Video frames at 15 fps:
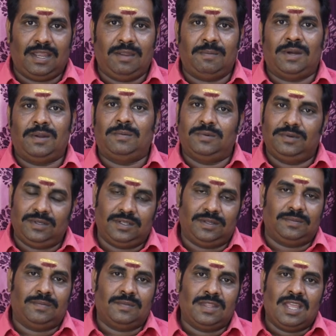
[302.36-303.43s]
கைமணம் உண்டு
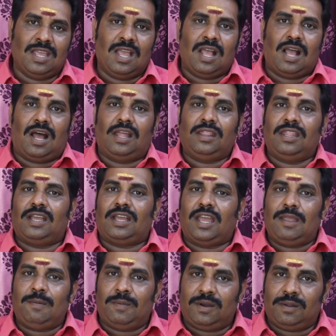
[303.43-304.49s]
அந்த
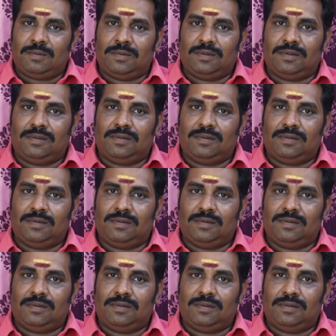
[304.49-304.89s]
கைமணம்